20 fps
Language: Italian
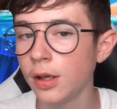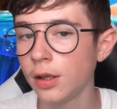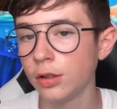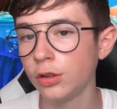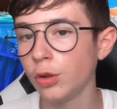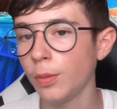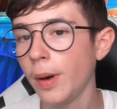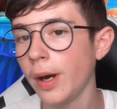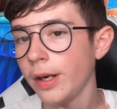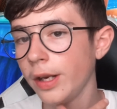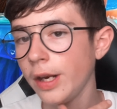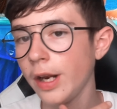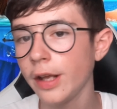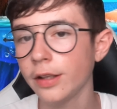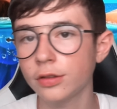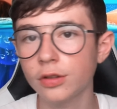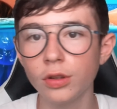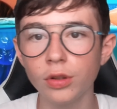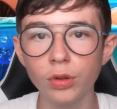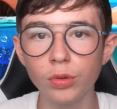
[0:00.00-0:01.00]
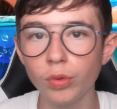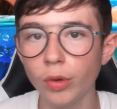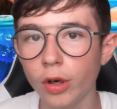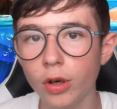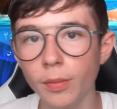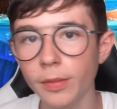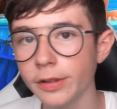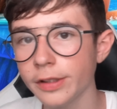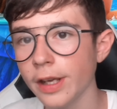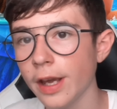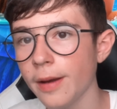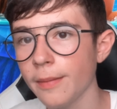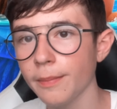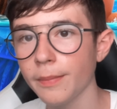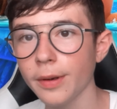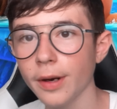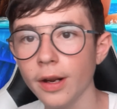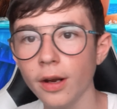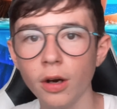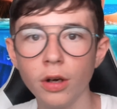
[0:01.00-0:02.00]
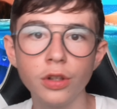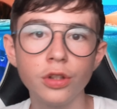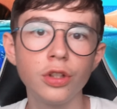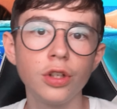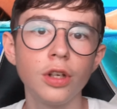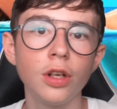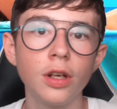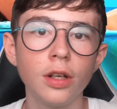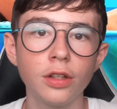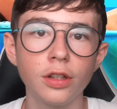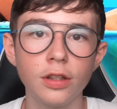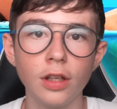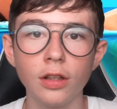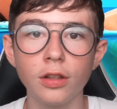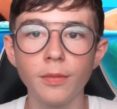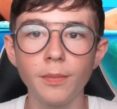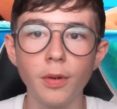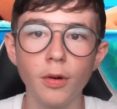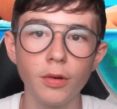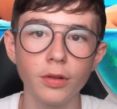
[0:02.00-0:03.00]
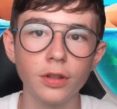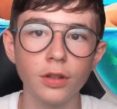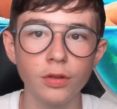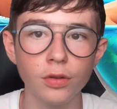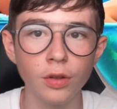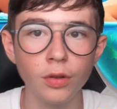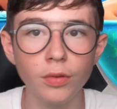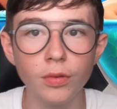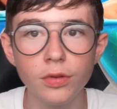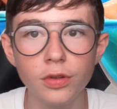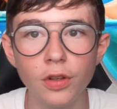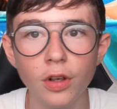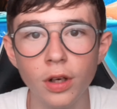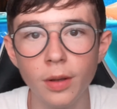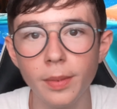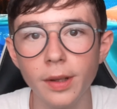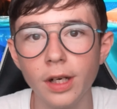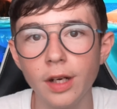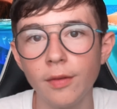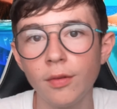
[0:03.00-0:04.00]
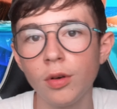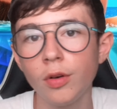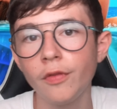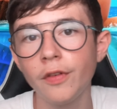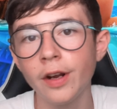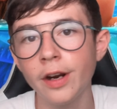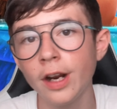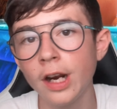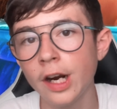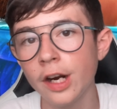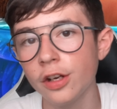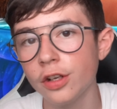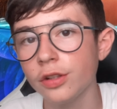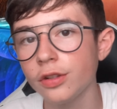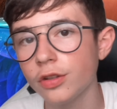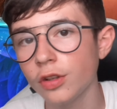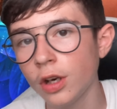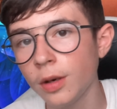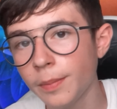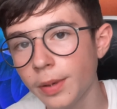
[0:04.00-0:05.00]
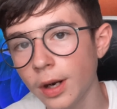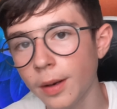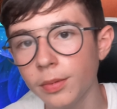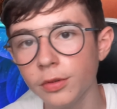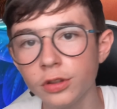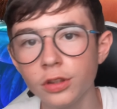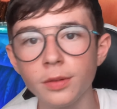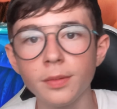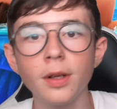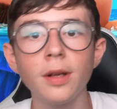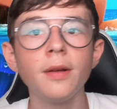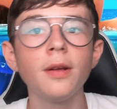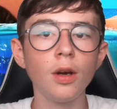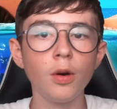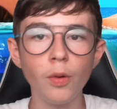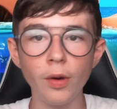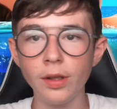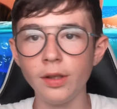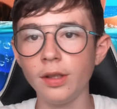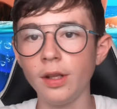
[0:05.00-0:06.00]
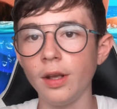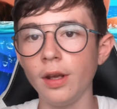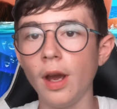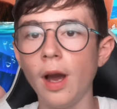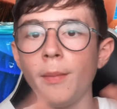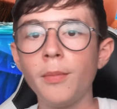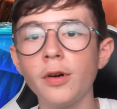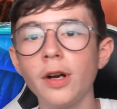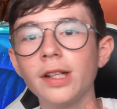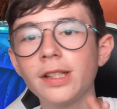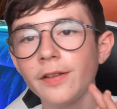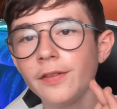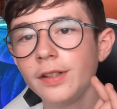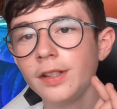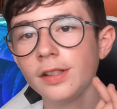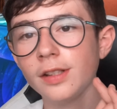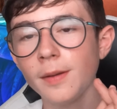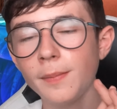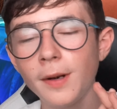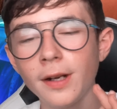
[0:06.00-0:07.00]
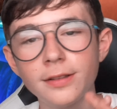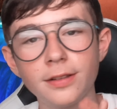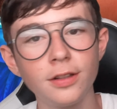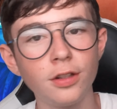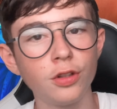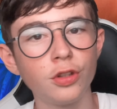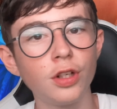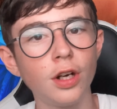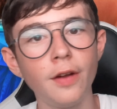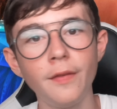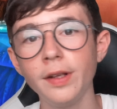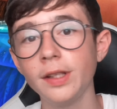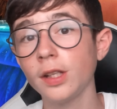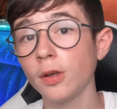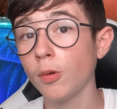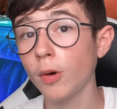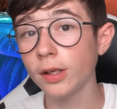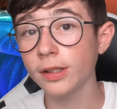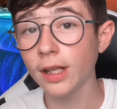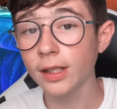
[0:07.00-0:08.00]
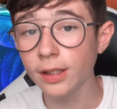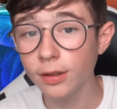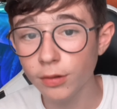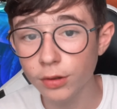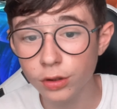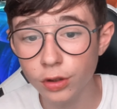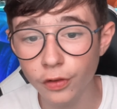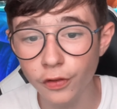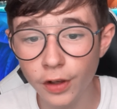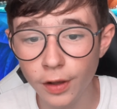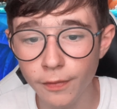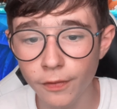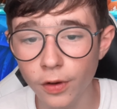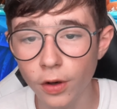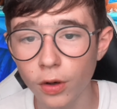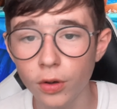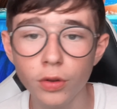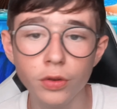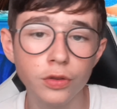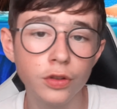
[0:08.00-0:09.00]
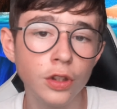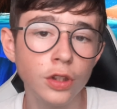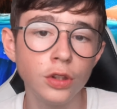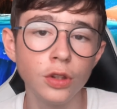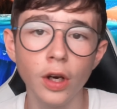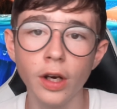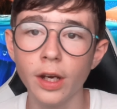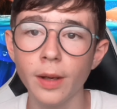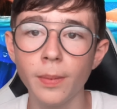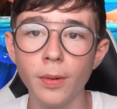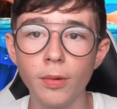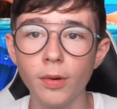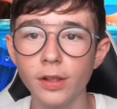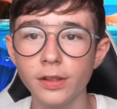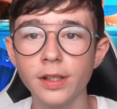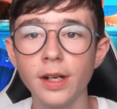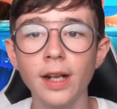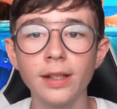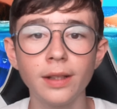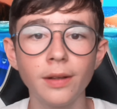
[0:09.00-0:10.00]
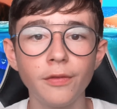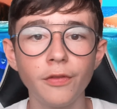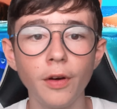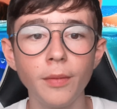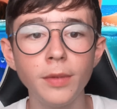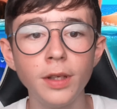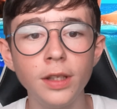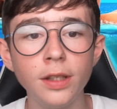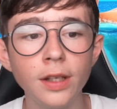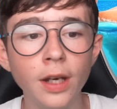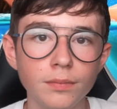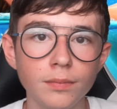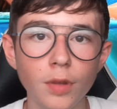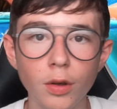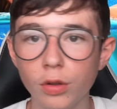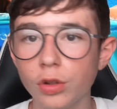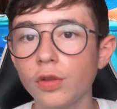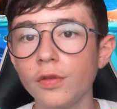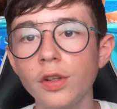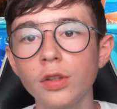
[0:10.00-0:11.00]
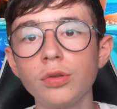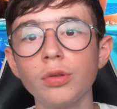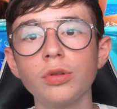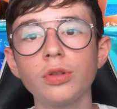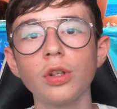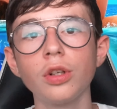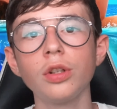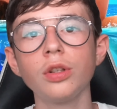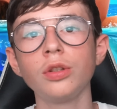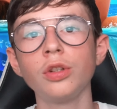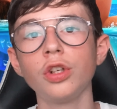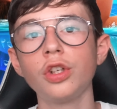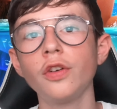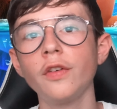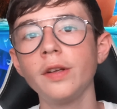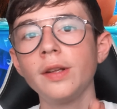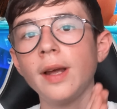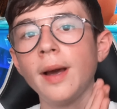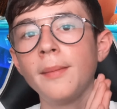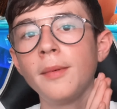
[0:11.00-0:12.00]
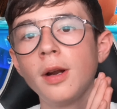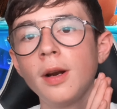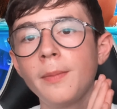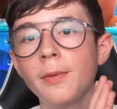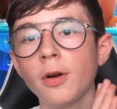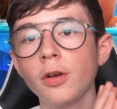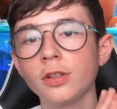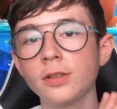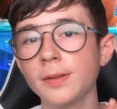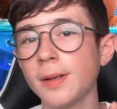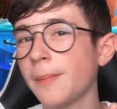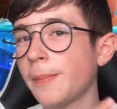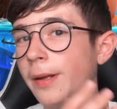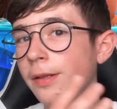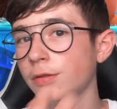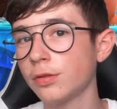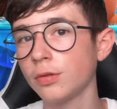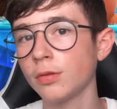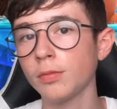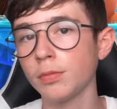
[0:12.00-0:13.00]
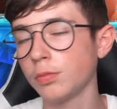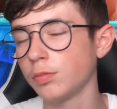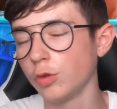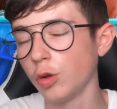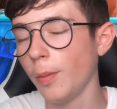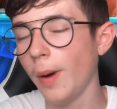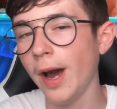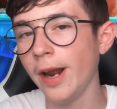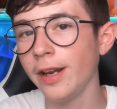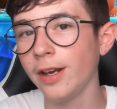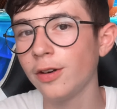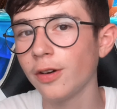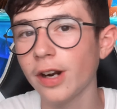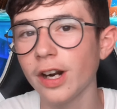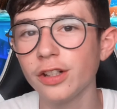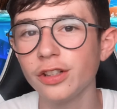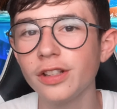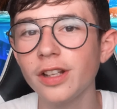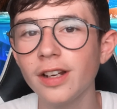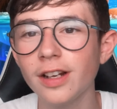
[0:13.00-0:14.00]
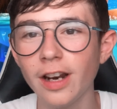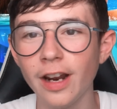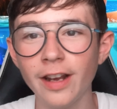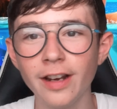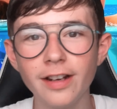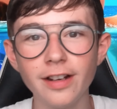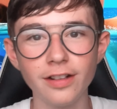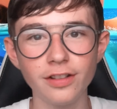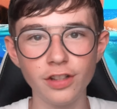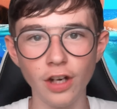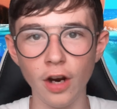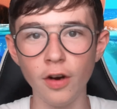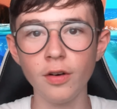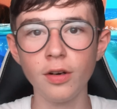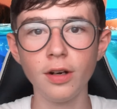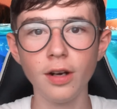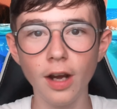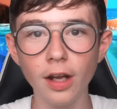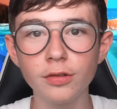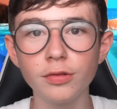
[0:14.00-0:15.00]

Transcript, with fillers: domani ne escono due come sempre, oggi c'è stata un po' questa sostituzione perché volevo fare la recensione il prima possibile. Quindi abbonatevi a Disney Plus se non ce l'avete, guardate questo film, ve lo consiglio anche per una serata in famiglia. Per questo video è tutto, noi ci vediamo alla prossima, penso domani con Ratchet Clank, ciao a